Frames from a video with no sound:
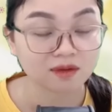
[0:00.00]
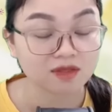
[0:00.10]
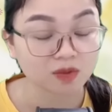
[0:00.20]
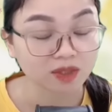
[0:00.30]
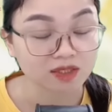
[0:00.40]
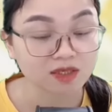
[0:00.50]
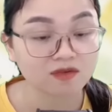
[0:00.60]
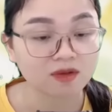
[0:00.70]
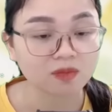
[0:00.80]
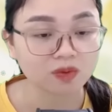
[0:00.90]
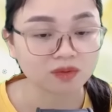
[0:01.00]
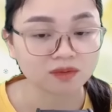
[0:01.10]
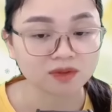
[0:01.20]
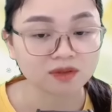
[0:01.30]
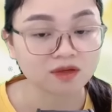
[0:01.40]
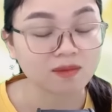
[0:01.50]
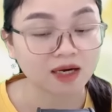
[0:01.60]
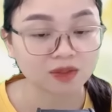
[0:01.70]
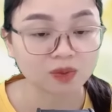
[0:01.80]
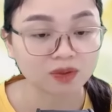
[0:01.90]
Sao có thể chơi với một đứa
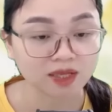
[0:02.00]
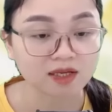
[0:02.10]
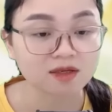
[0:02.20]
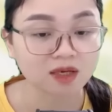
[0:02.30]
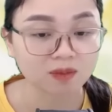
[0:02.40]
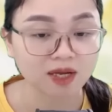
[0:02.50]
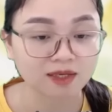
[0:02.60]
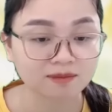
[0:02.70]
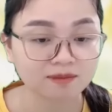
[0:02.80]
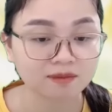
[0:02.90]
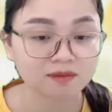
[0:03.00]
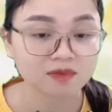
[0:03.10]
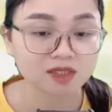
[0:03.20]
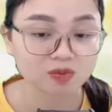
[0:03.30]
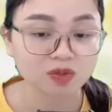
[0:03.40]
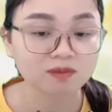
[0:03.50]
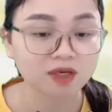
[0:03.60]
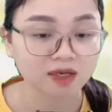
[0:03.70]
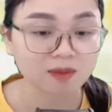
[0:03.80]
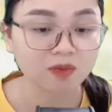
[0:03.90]
bạn tồi tệ như Ngọc Anh trong suốt
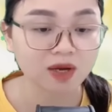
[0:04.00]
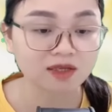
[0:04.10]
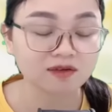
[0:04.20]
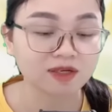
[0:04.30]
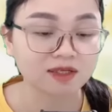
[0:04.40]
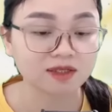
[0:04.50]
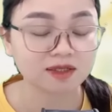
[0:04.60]
10 năm qua như vậy